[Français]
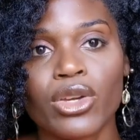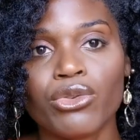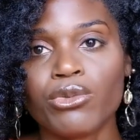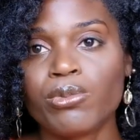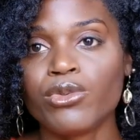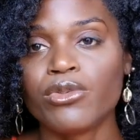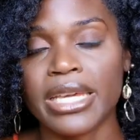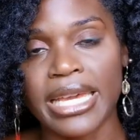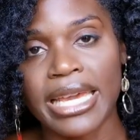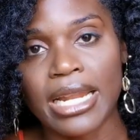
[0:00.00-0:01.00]
et que vous
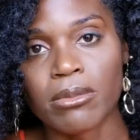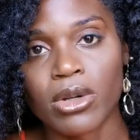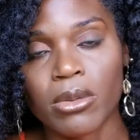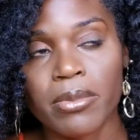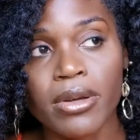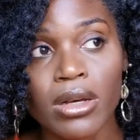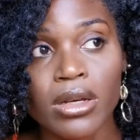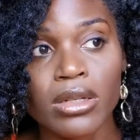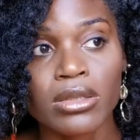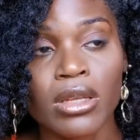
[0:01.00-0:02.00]
pouvez également
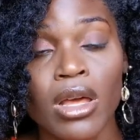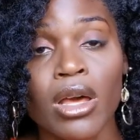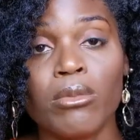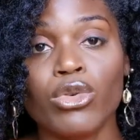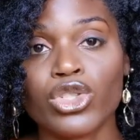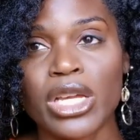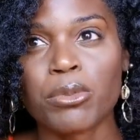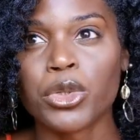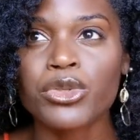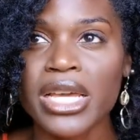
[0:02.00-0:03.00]
prendre. Bon,
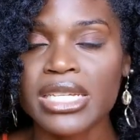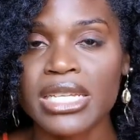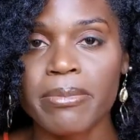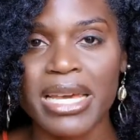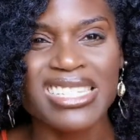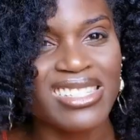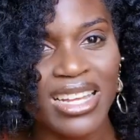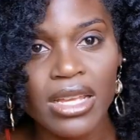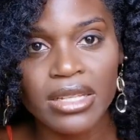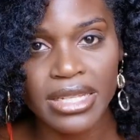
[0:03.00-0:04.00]
j'aime aussi acheter des pailles, ça
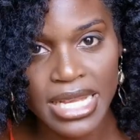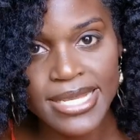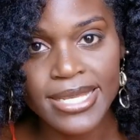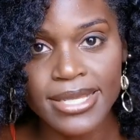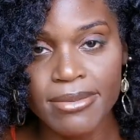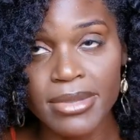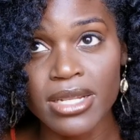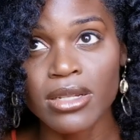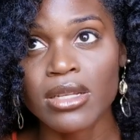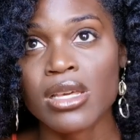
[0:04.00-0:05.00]
sert à rien d'en acheter 10
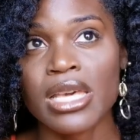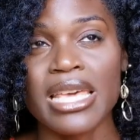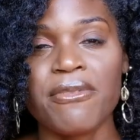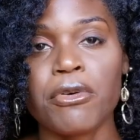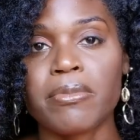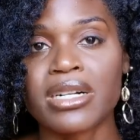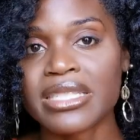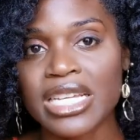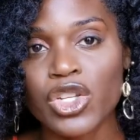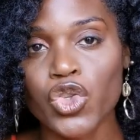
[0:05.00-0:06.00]
000. Et il faut pas
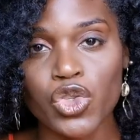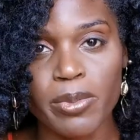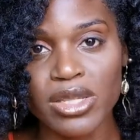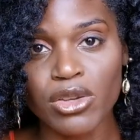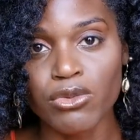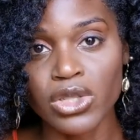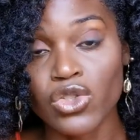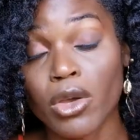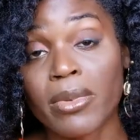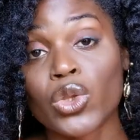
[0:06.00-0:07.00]
en acheter juste parce que vous
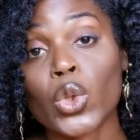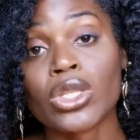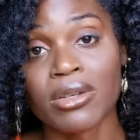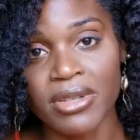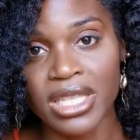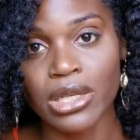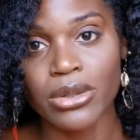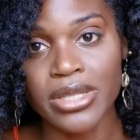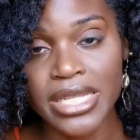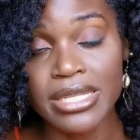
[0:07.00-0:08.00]
dites que maintenant on en fait des
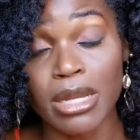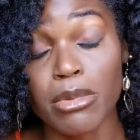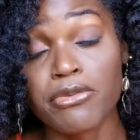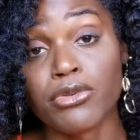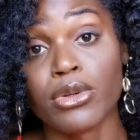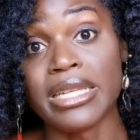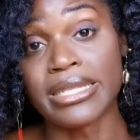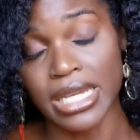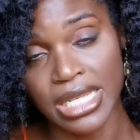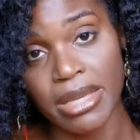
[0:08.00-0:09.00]
réutilisables. Il faut
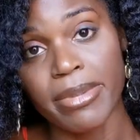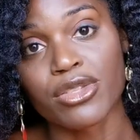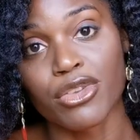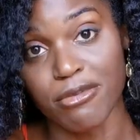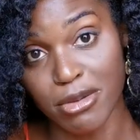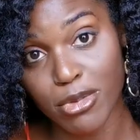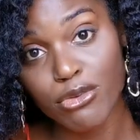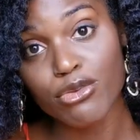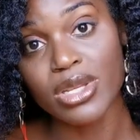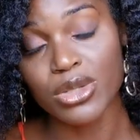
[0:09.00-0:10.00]
les acheter parce que
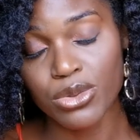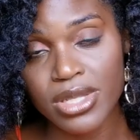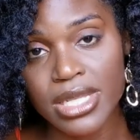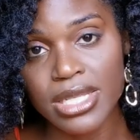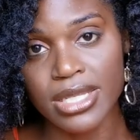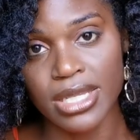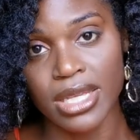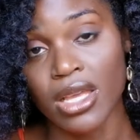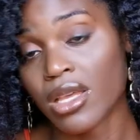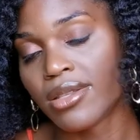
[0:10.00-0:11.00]
vraiment vous les
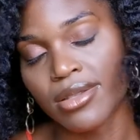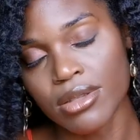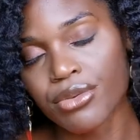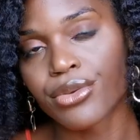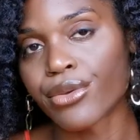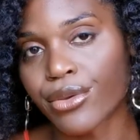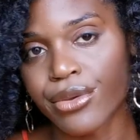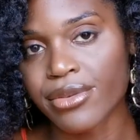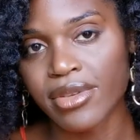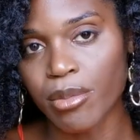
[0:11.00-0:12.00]
utilisez. Sinon,
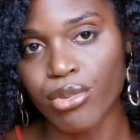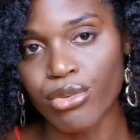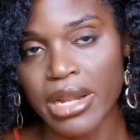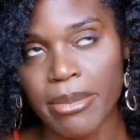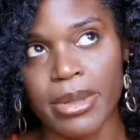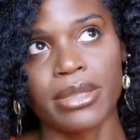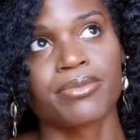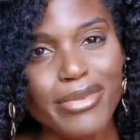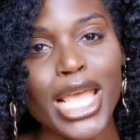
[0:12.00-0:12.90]
euh, c'est plus la peine.